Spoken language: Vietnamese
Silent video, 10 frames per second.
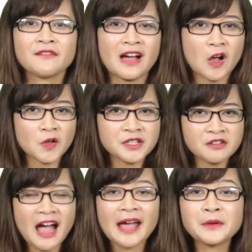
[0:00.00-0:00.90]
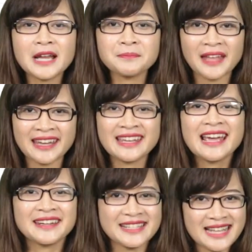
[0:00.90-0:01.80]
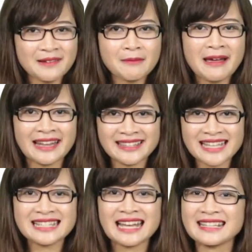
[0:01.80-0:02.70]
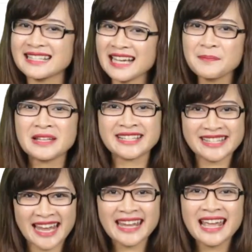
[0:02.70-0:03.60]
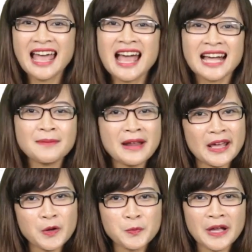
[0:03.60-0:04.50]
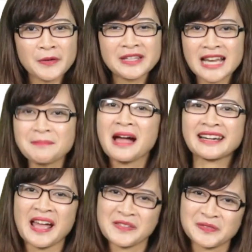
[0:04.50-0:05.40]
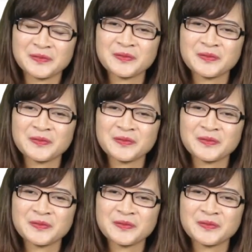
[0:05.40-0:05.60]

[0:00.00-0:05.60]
và có chứa hai nguyên âm này để xem các bạn đã nhận ra được sự khác biệt chưa nhé. Các bạn hãy cùng nhau nhìn lên bảng nào.